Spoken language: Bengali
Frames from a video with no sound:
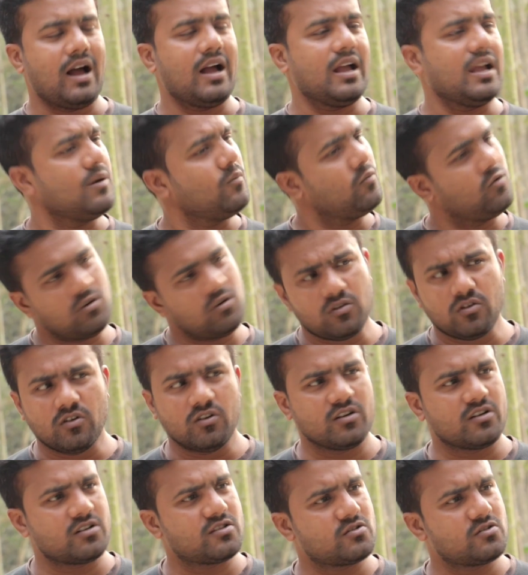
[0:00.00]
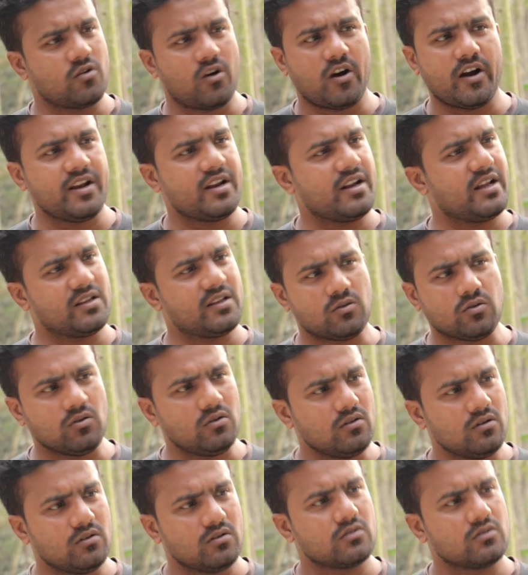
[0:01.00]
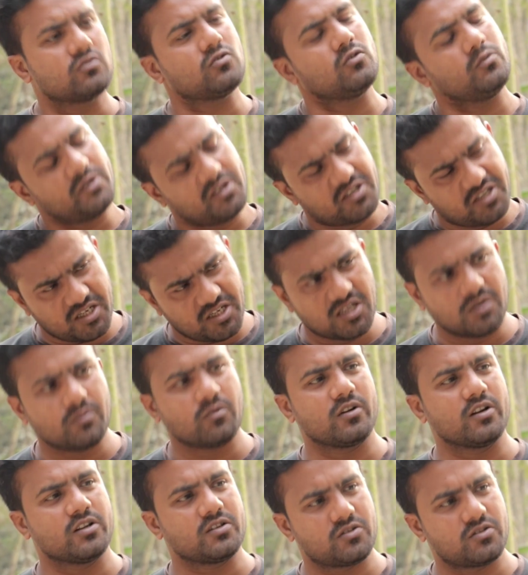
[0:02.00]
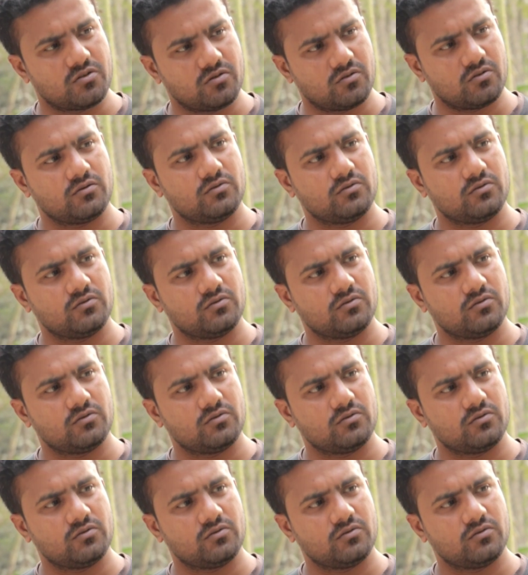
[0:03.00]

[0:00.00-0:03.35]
না এমন কোনো কিছু হয় নাই তো তুমি ঠিকই বলছো